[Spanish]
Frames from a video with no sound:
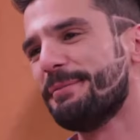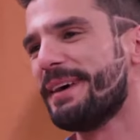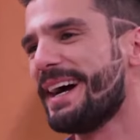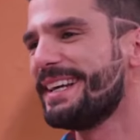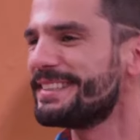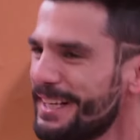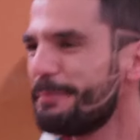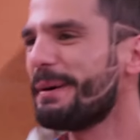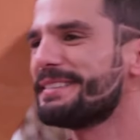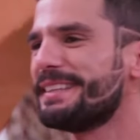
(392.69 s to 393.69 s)
más, el
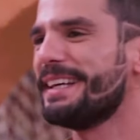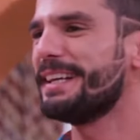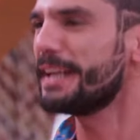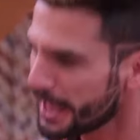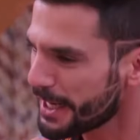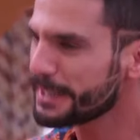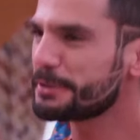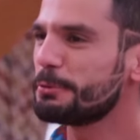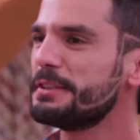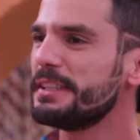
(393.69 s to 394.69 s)
pastel, naranjas
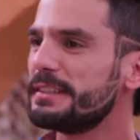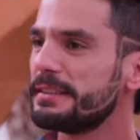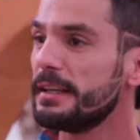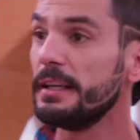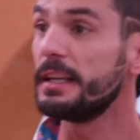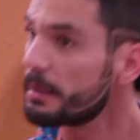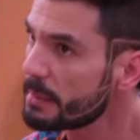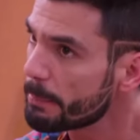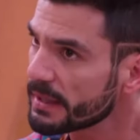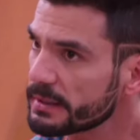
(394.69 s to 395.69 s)
dulces y que
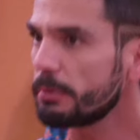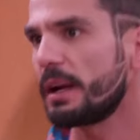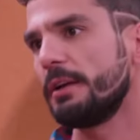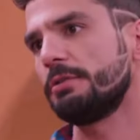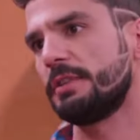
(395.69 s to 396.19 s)
me parta un rayo